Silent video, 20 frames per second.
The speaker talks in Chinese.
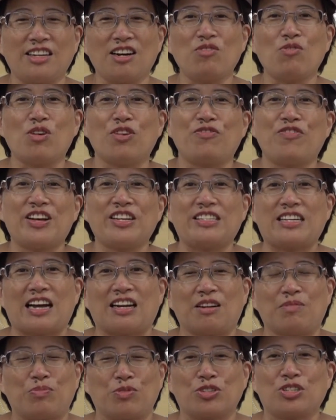跟我分
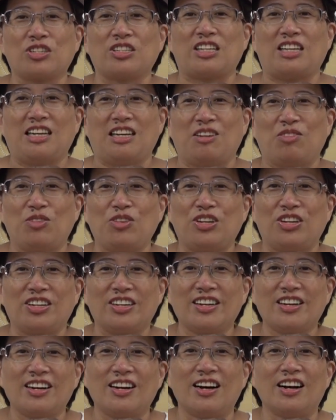享的不是体育，
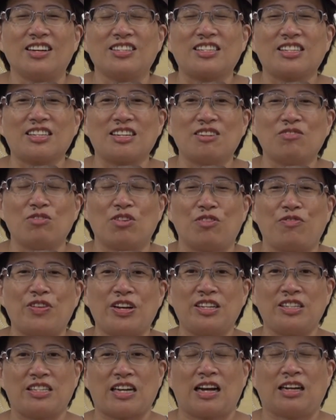而是跟我
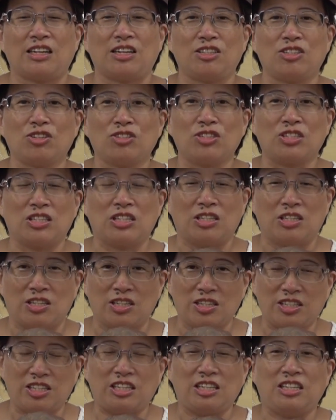分享的就是
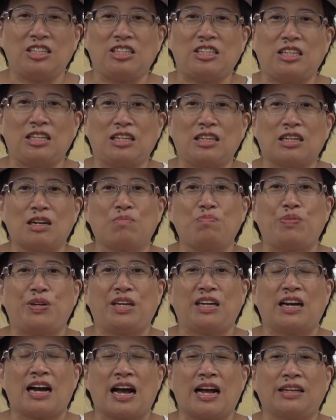信心跟
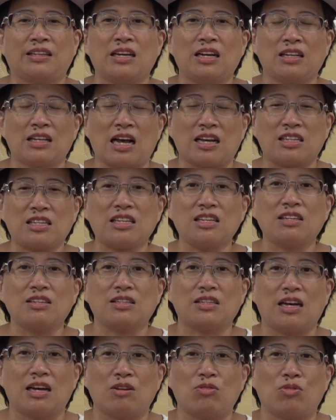平安。他赐
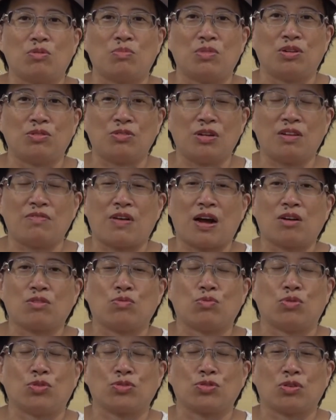给我们瑞芳
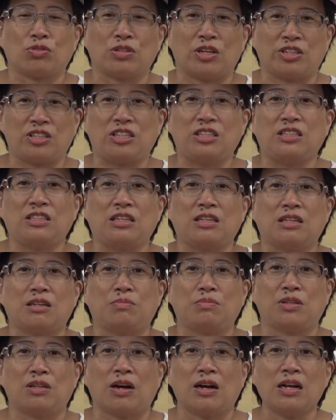国中的信心
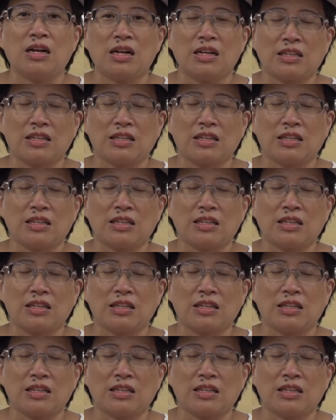跟平安。